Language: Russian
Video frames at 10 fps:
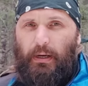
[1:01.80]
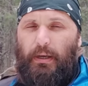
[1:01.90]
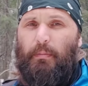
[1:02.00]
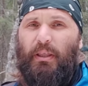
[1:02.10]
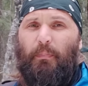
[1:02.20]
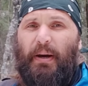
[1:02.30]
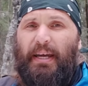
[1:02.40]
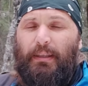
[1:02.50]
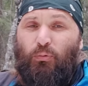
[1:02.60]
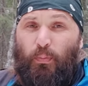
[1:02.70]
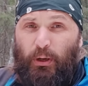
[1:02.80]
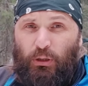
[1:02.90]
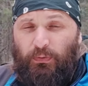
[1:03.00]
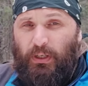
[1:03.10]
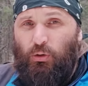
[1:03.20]
Именно поэтому
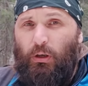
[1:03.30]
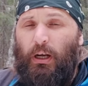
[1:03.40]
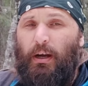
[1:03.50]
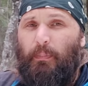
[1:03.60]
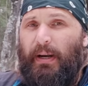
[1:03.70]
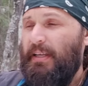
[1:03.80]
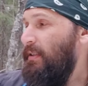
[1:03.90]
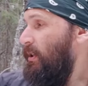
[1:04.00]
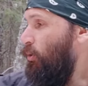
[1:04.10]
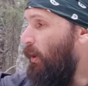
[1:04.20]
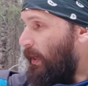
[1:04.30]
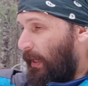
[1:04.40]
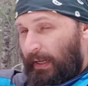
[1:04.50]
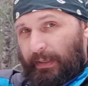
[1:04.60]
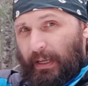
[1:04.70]
березовый сок полезен не
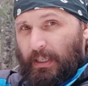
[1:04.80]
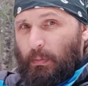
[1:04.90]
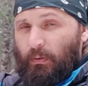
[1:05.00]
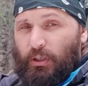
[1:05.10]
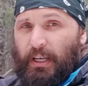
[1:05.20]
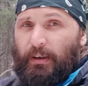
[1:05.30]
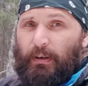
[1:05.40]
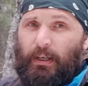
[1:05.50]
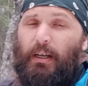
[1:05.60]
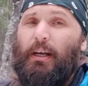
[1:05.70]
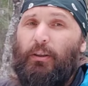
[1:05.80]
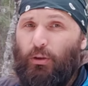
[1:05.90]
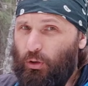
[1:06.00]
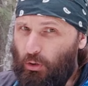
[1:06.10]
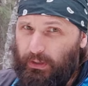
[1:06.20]
только для самого дерева,
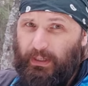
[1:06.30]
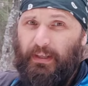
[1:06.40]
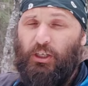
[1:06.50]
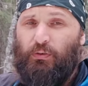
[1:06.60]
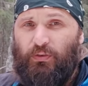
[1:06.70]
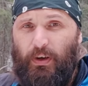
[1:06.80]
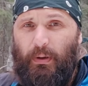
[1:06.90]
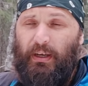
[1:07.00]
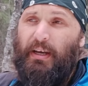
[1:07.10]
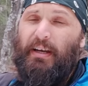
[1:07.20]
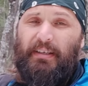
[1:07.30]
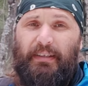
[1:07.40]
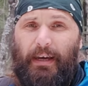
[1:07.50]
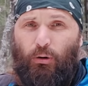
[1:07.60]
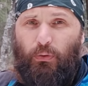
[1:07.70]
но и для нашего с вами
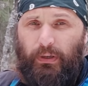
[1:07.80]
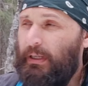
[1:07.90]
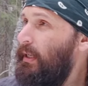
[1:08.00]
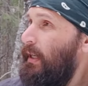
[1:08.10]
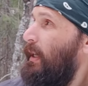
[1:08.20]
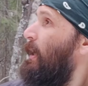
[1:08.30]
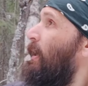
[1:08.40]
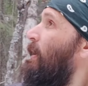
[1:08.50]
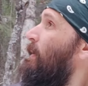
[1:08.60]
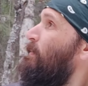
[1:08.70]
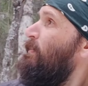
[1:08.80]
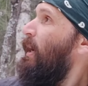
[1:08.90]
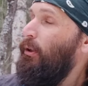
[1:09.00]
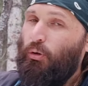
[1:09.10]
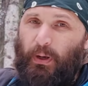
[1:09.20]
здоровья.
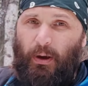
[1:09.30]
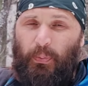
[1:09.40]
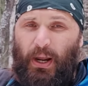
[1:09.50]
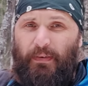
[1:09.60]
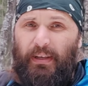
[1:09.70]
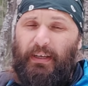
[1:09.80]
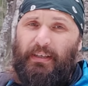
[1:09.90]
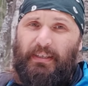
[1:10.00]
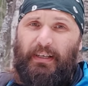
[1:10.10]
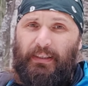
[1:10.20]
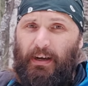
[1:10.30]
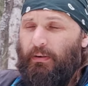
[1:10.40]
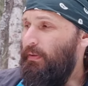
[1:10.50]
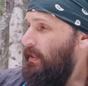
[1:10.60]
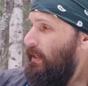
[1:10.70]
О том, как правильно
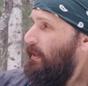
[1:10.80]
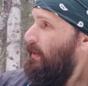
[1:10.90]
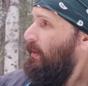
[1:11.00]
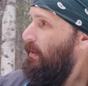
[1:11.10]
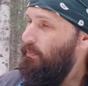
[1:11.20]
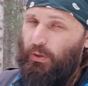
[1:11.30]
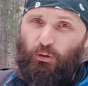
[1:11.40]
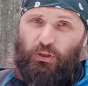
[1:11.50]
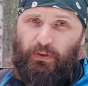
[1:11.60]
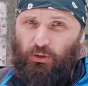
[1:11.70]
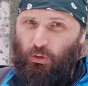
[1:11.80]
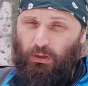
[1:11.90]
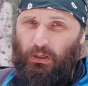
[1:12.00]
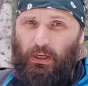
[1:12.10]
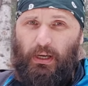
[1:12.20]
заготавливать березовый сок,